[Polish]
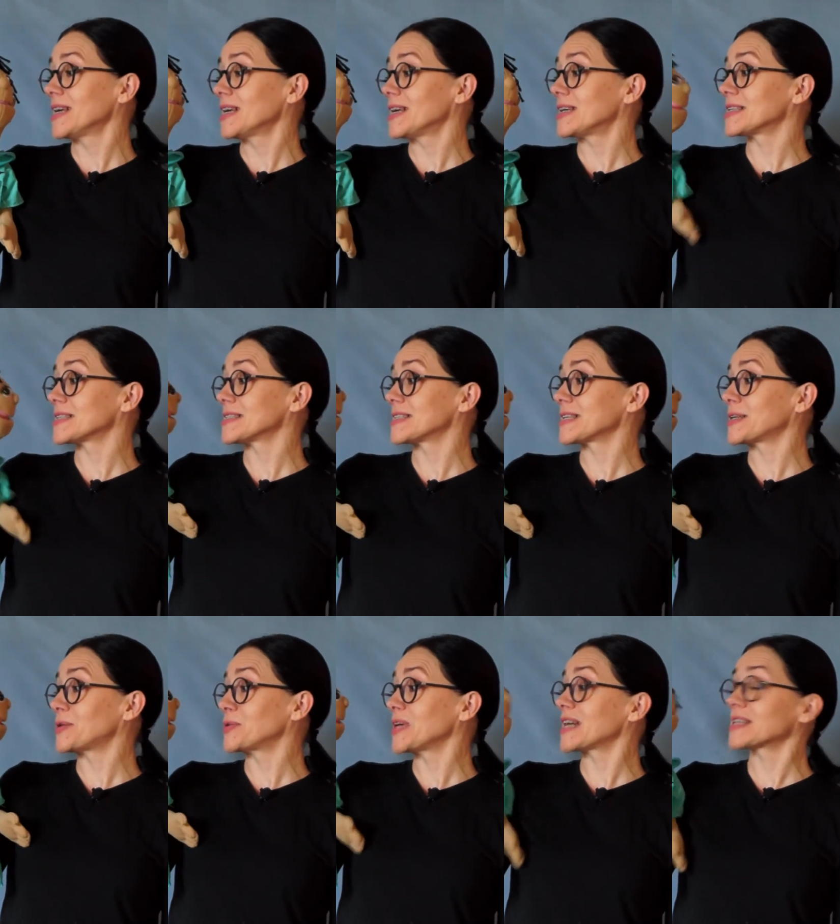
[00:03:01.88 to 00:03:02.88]
e, z
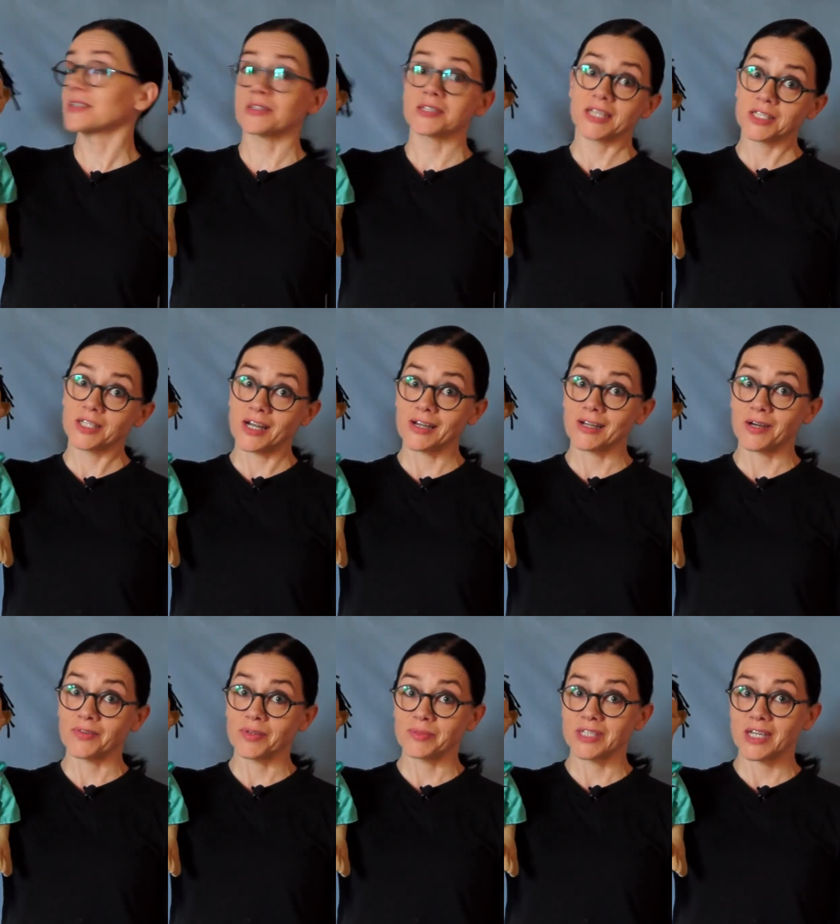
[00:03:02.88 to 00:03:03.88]
cyklu Jak zostać
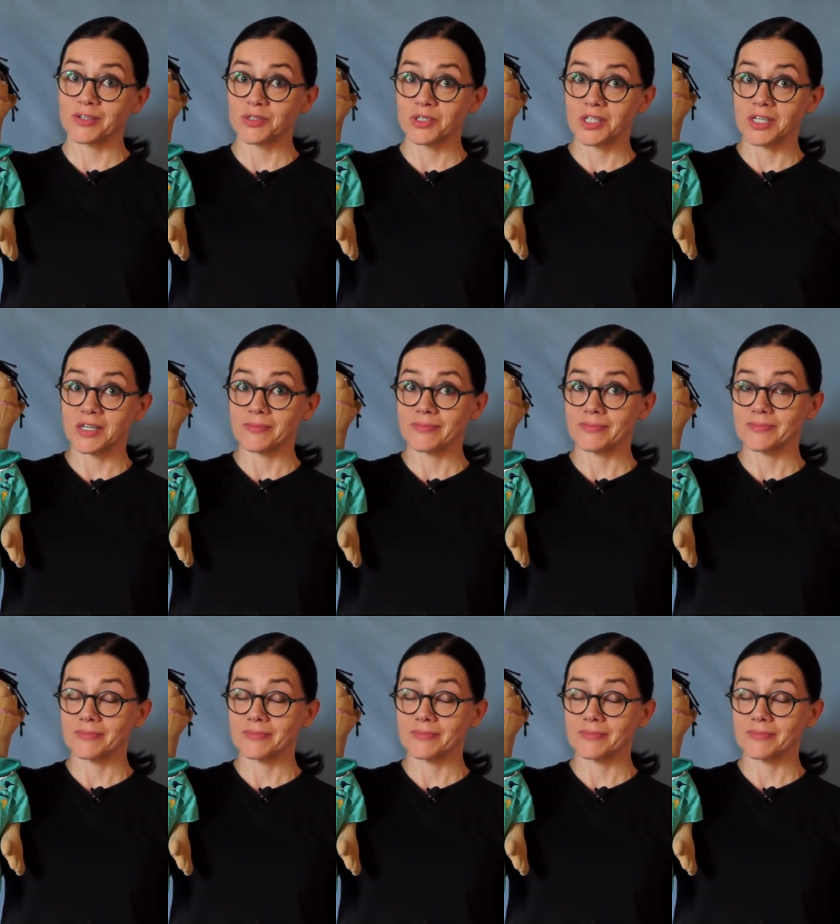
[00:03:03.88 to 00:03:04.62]
lalkowym czarodziejem.